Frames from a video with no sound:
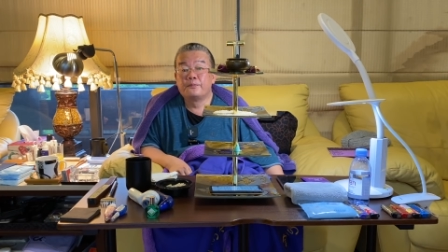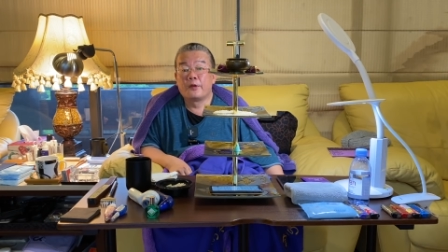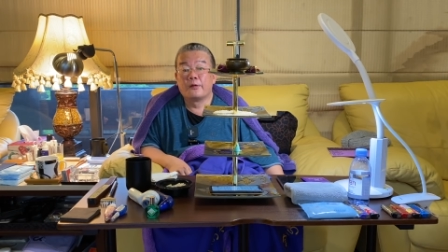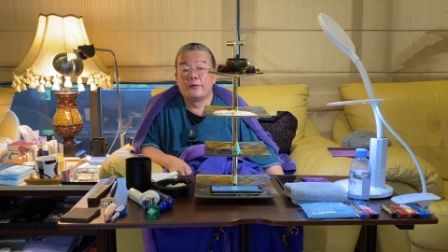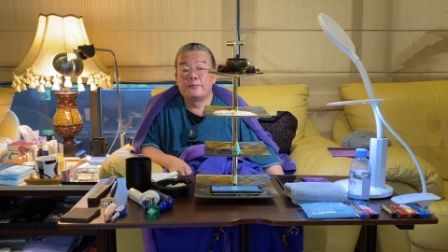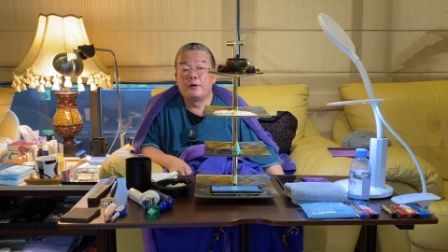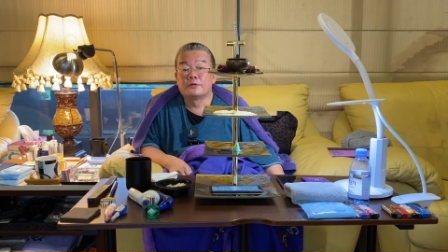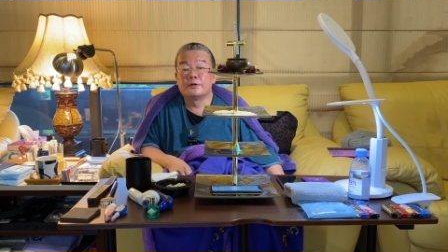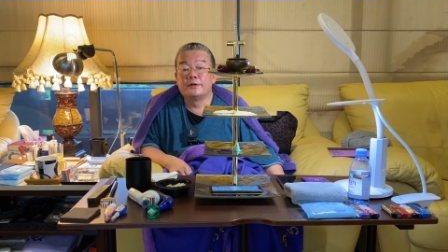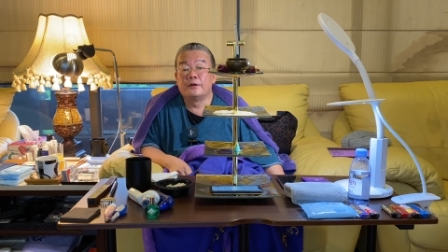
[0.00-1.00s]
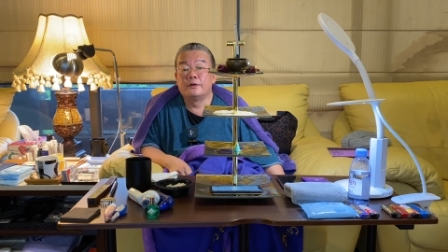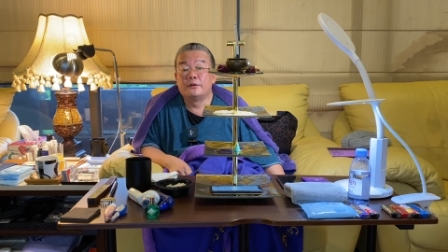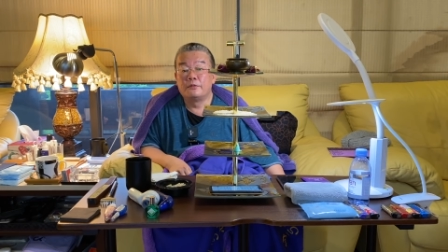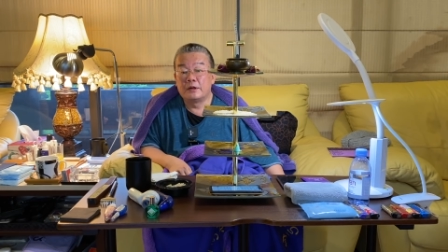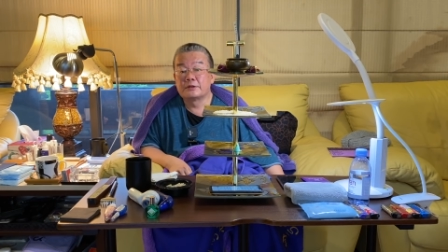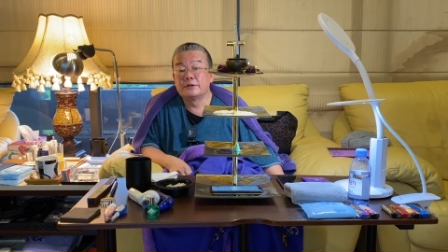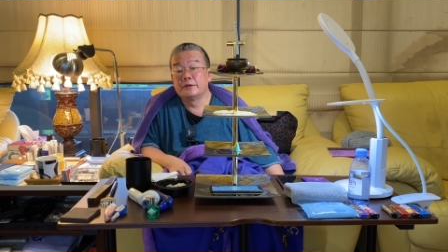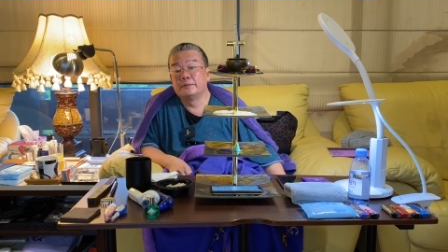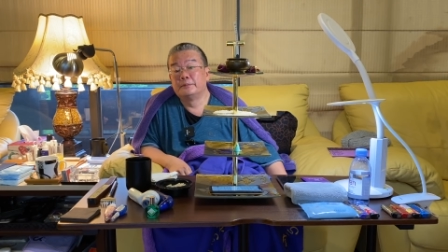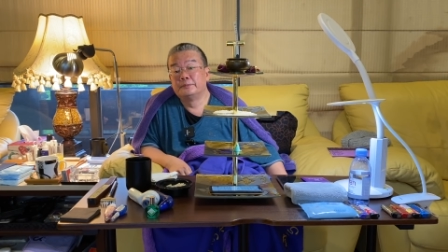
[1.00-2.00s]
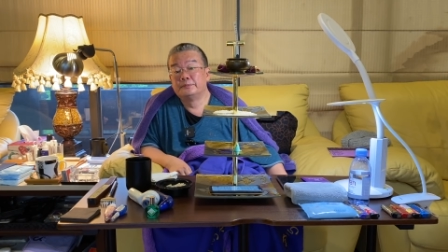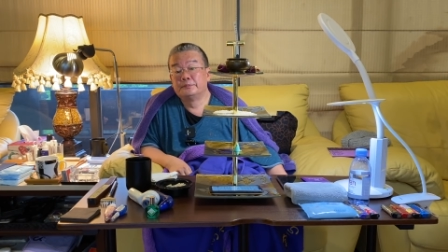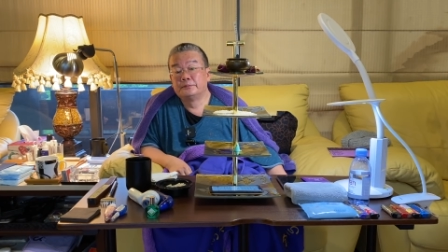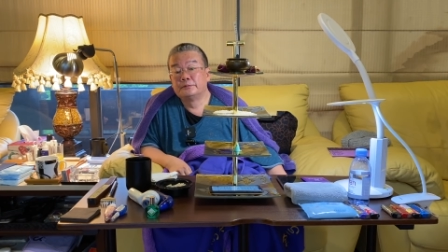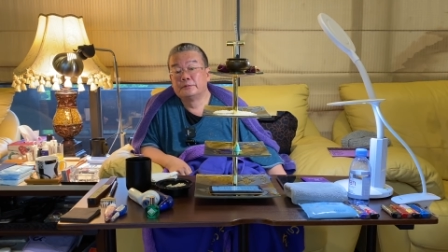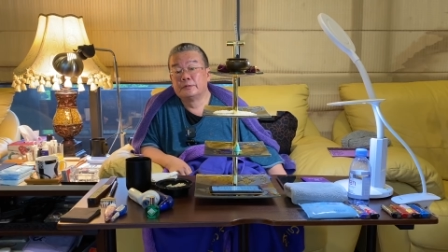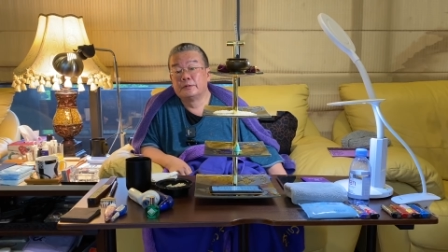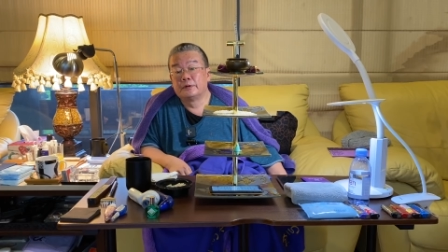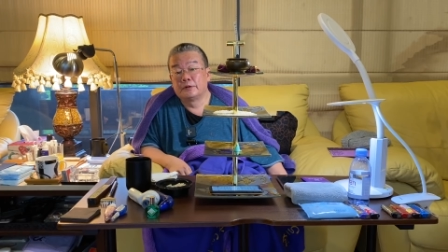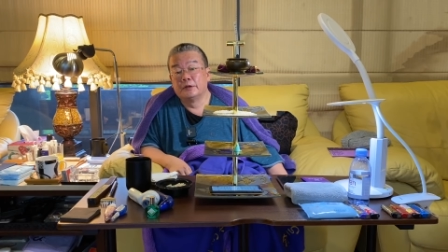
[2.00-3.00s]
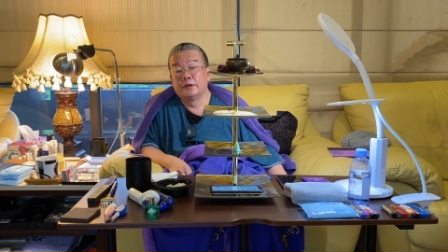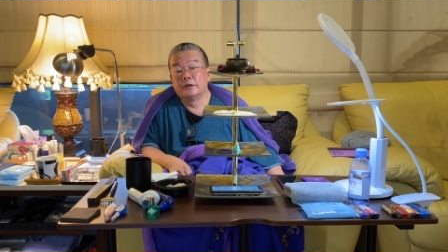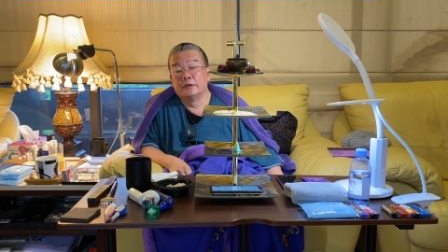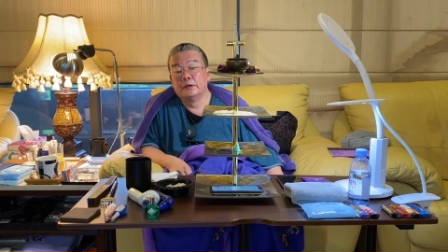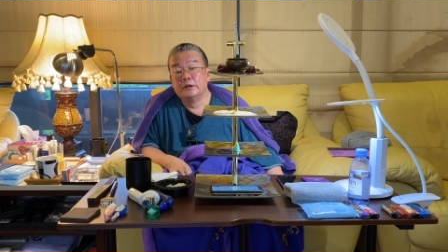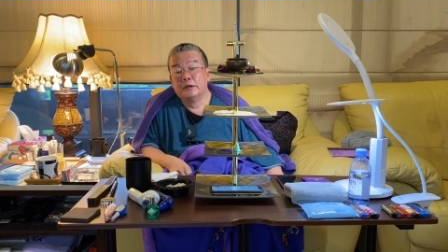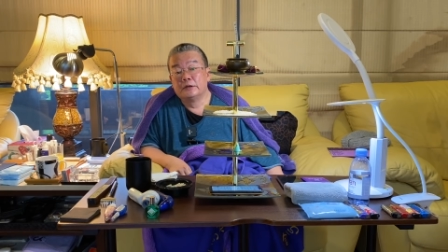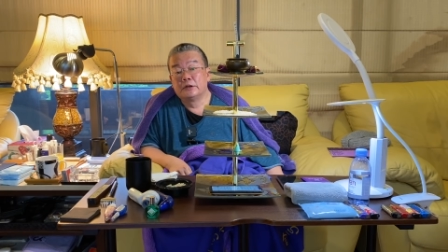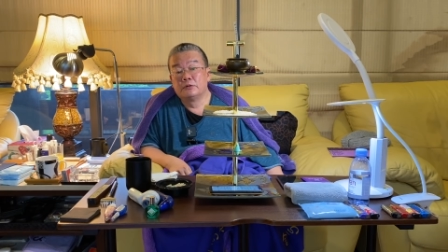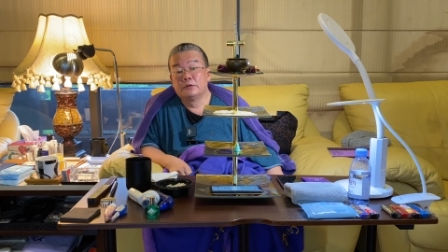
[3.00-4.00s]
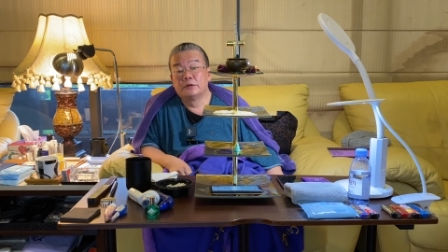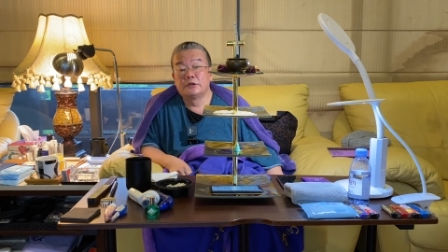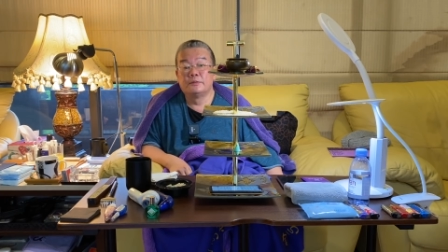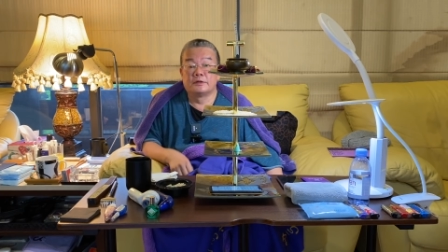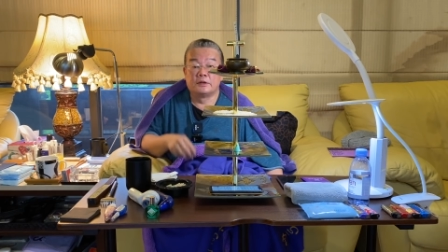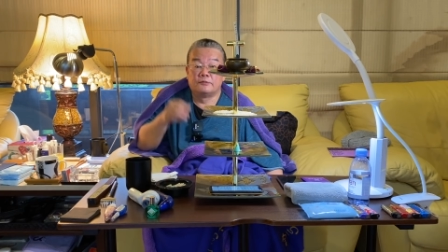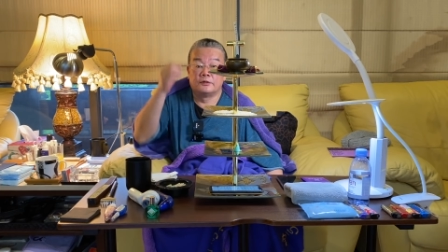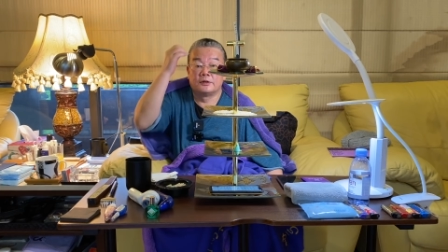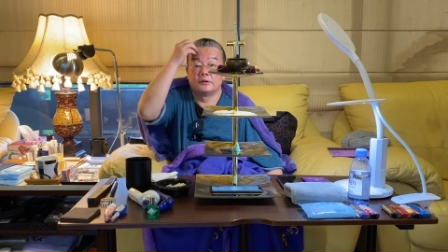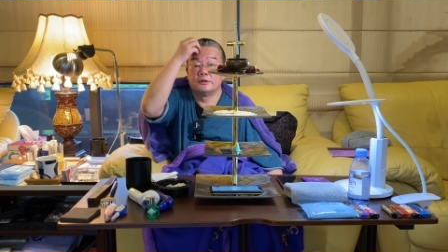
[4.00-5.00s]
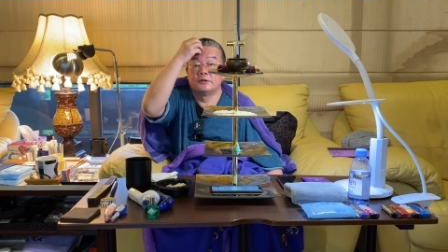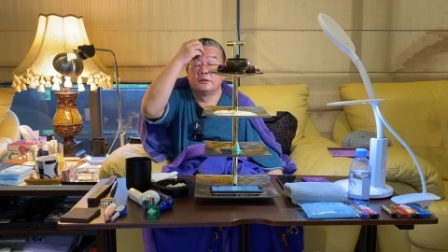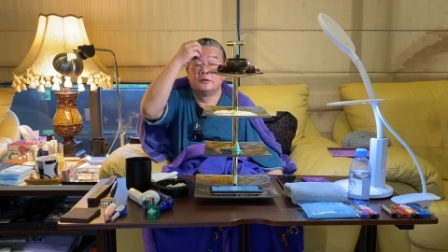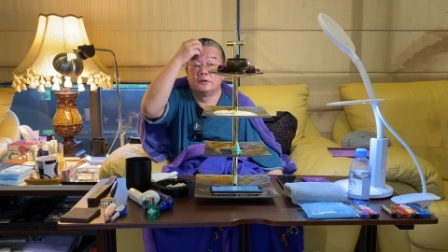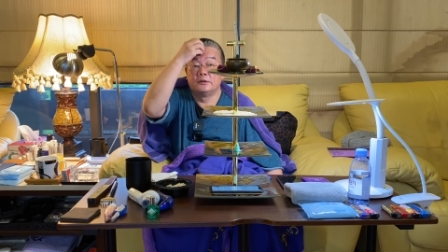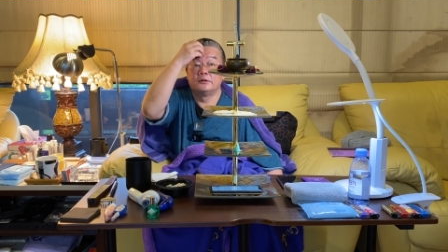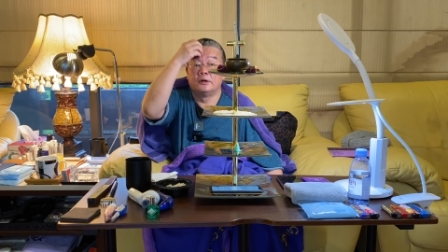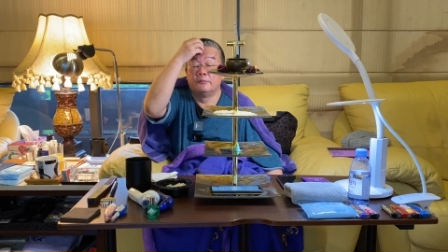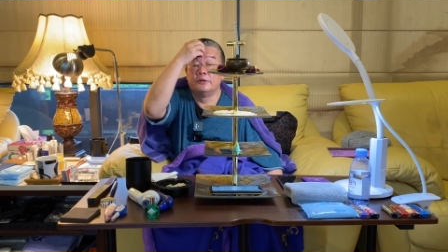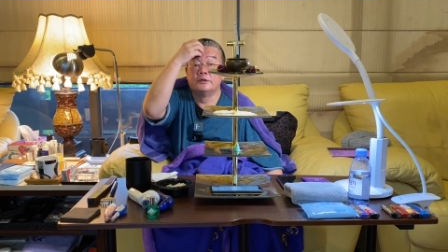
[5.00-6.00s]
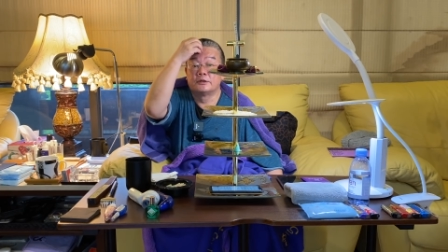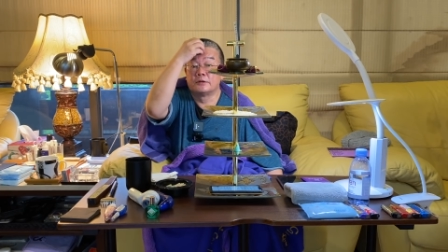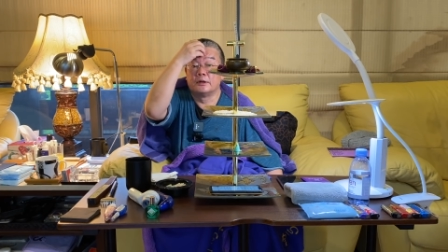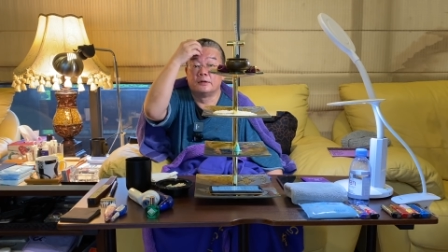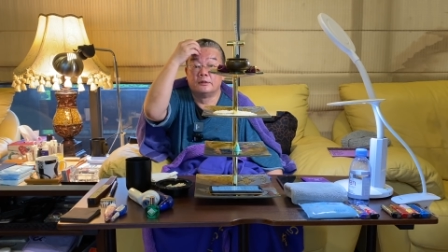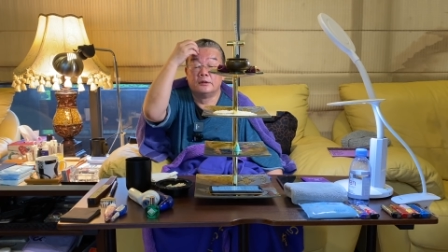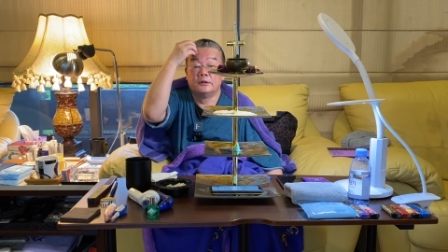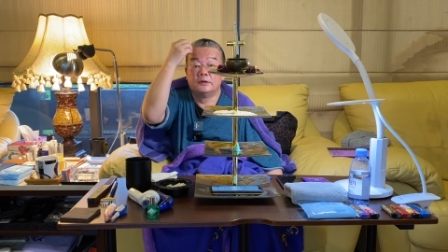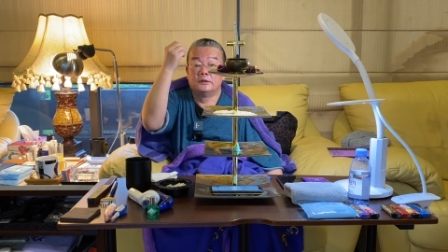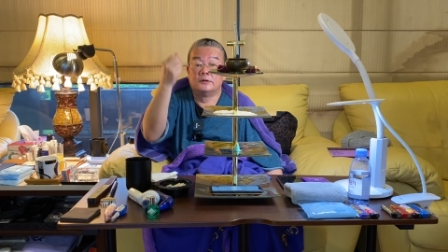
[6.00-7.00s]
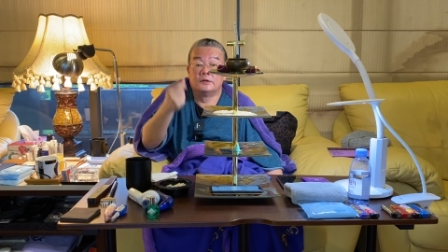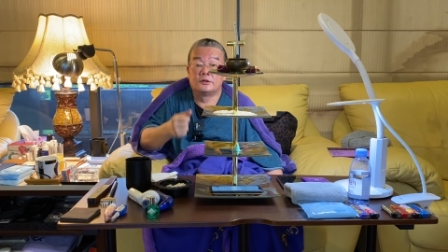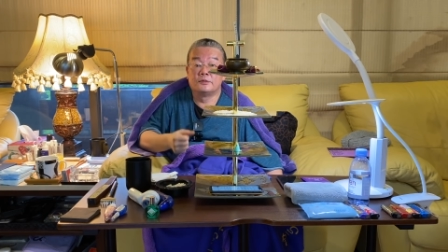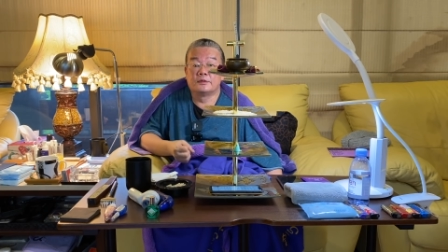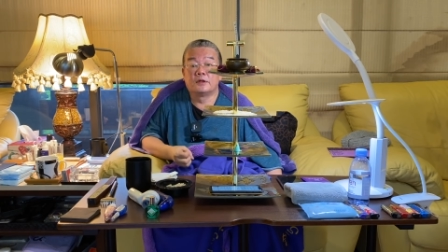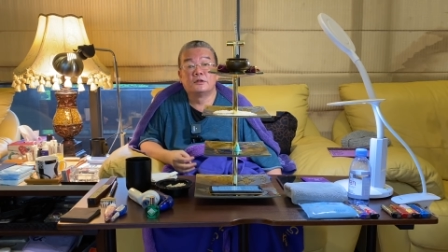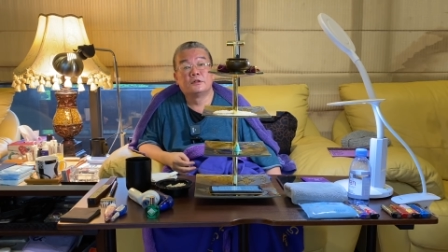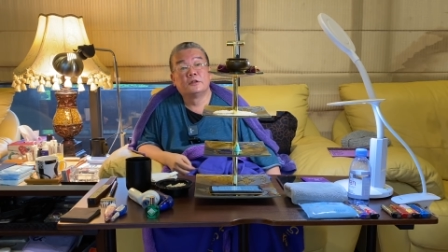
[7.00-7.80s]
啊，报身呐，化身呐，嗯，等等的，这些都是基本上佛教的一些啊名词了，啊，基本上一些